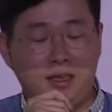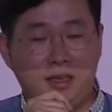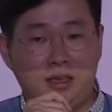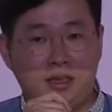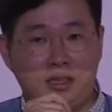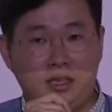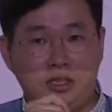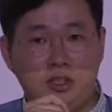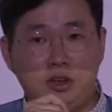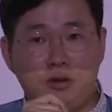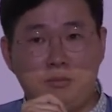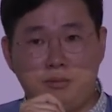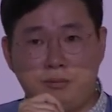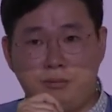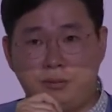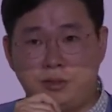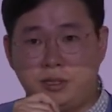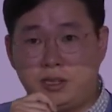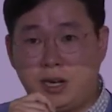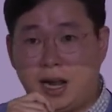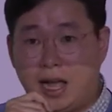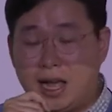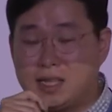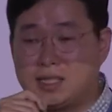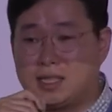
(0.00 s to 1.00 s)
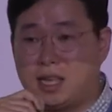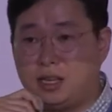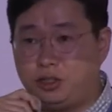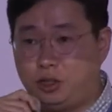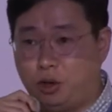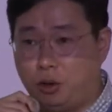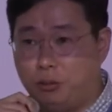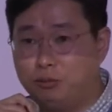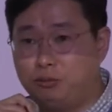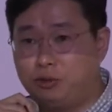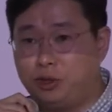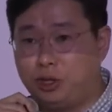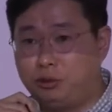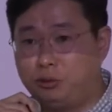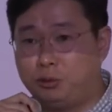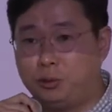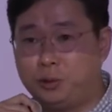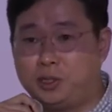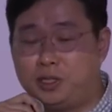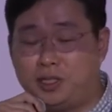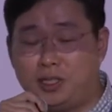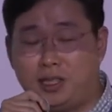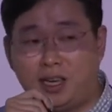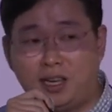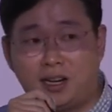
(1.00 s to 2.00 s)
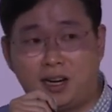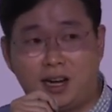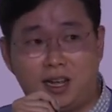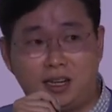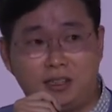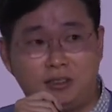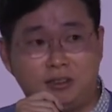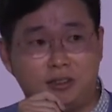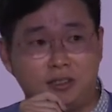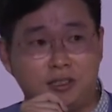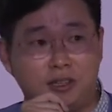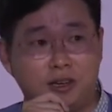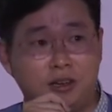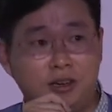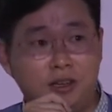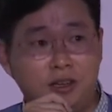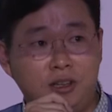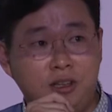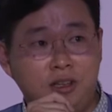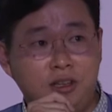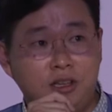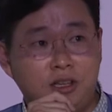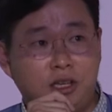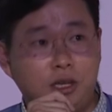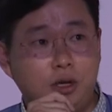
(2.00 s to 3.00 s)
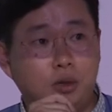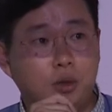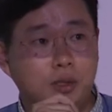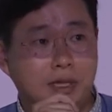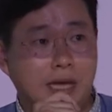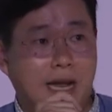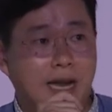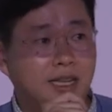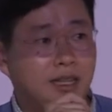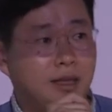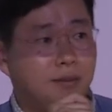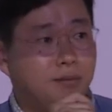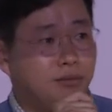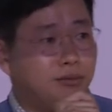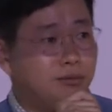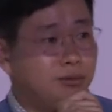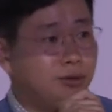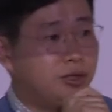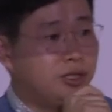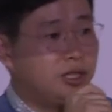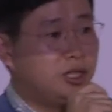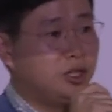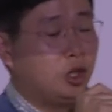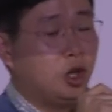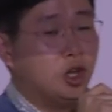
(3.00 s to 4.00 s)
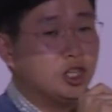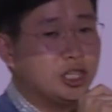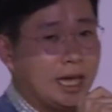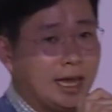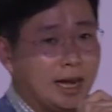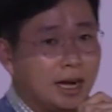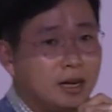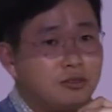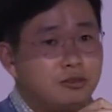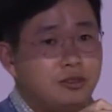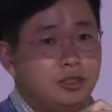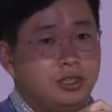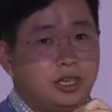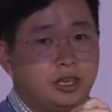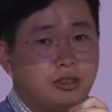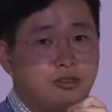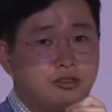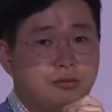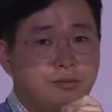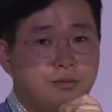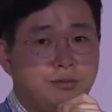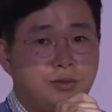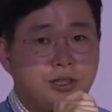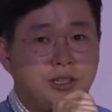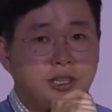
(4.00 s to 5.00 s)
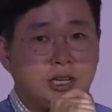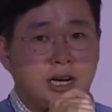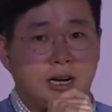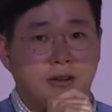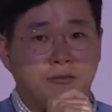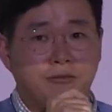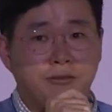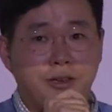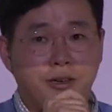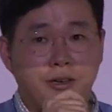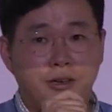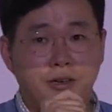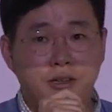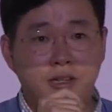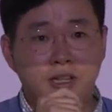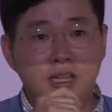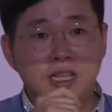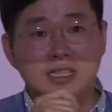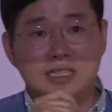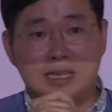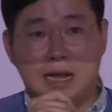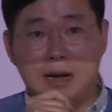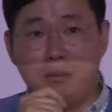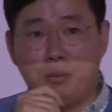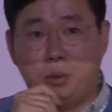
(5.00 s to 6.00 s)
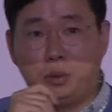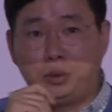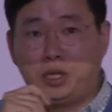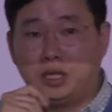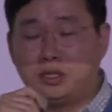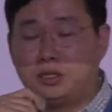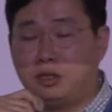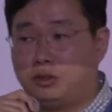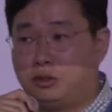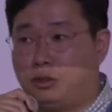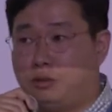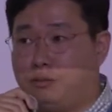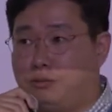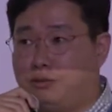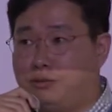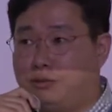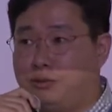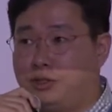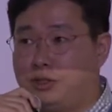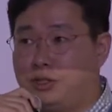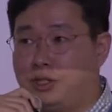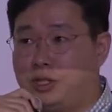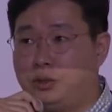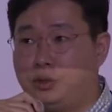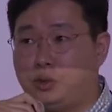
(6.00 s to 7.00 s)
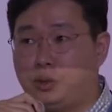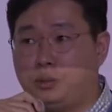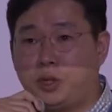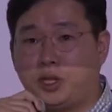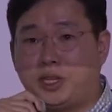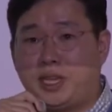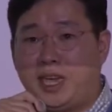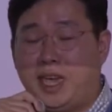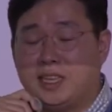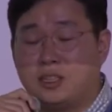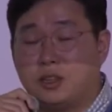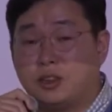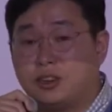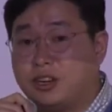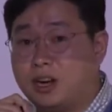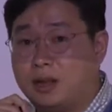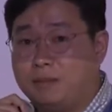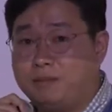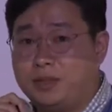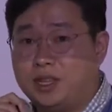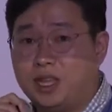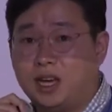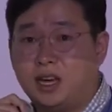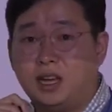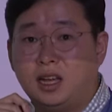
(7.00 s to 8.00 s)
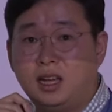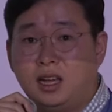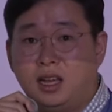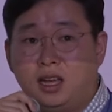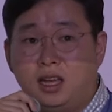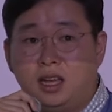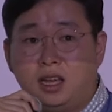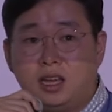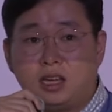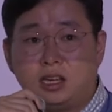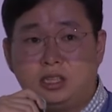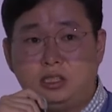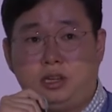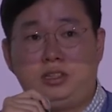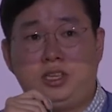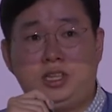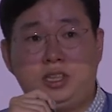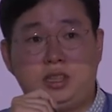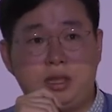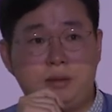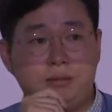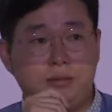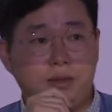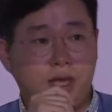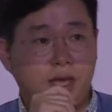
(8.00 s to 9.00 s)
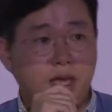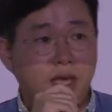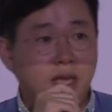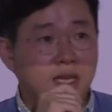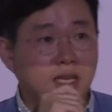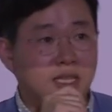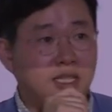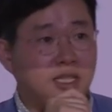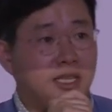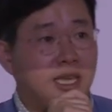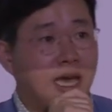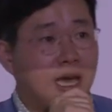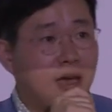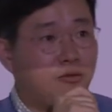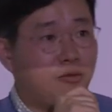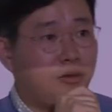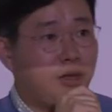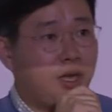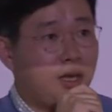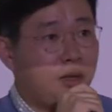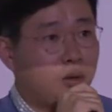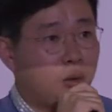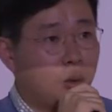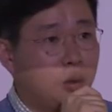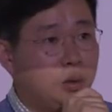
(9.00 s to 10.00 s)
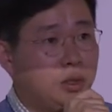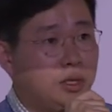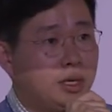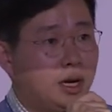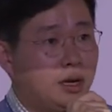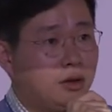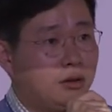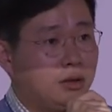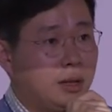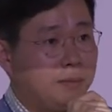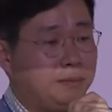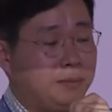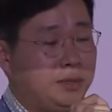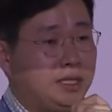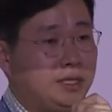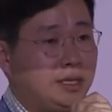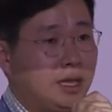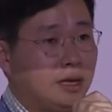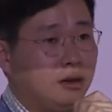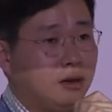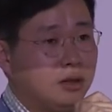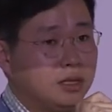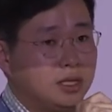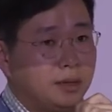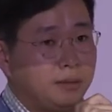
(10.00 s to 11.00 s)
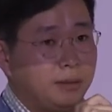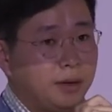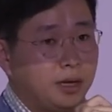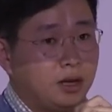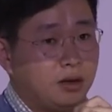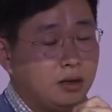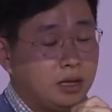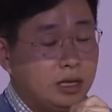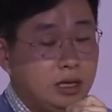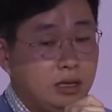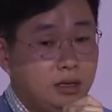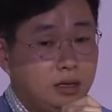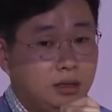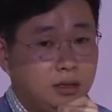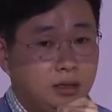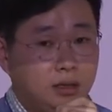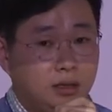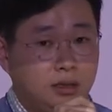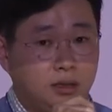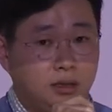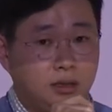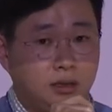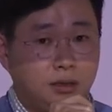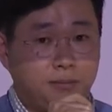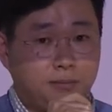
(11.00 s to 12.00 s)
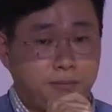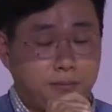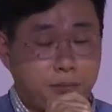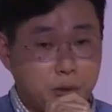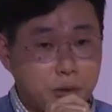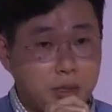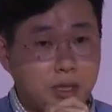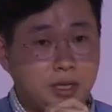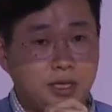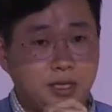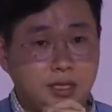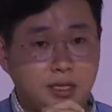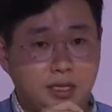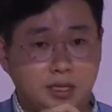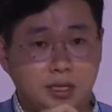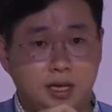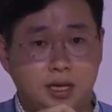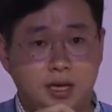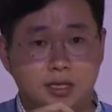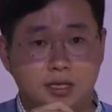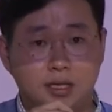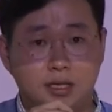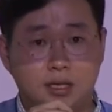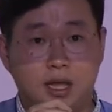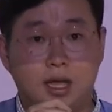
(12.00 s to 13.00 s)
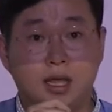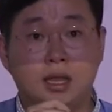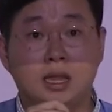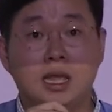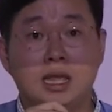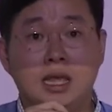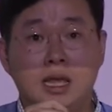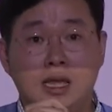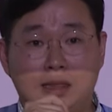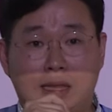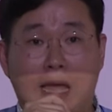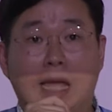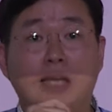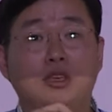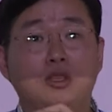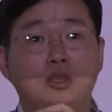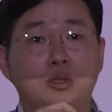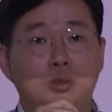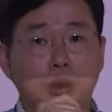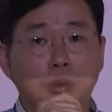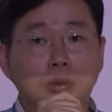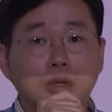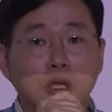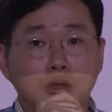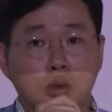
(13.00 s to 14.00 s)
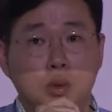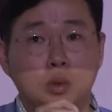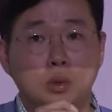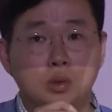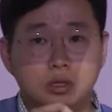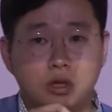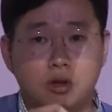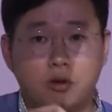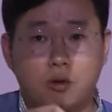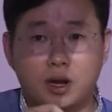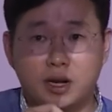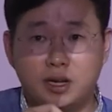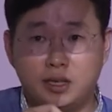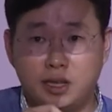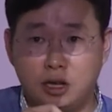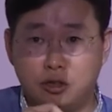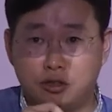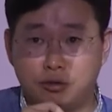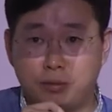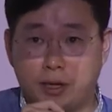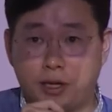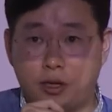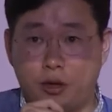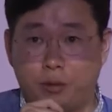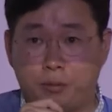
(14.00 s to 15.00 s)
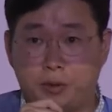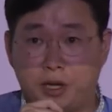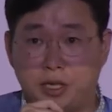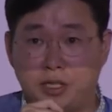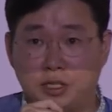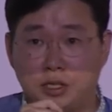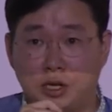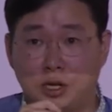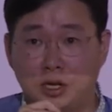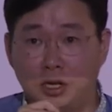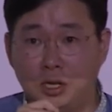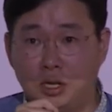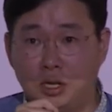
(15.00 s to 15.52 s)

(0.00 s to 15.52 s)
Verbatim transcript: 이런 부분을 항상 염두에 두고 진행을 하는 거죠. 그리고 잘 된 부분들은 더 잘할 수 있게 준비를 하고요. 잘 못했었던 부분들은 좀 더 개선을 합니다. 그렇기 때문에 그 향후에 동일하거나 비슷한 컨셉의 그 프로젝트를 진행했을 때 당연히 좀 더 좋은 성과를 낼 수밖에 없겠죠.